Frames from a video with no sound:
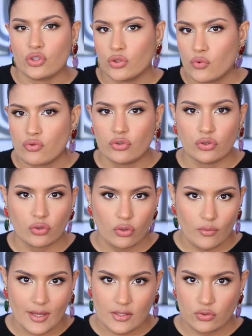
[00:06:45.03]
Yo no uso
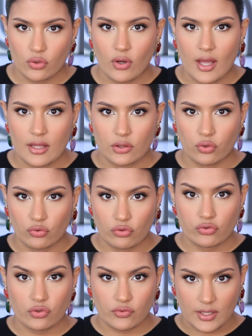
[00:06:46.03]
todo esto
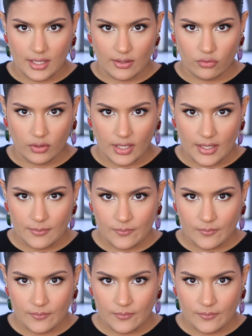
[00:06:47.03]
todos los días, ¿ok?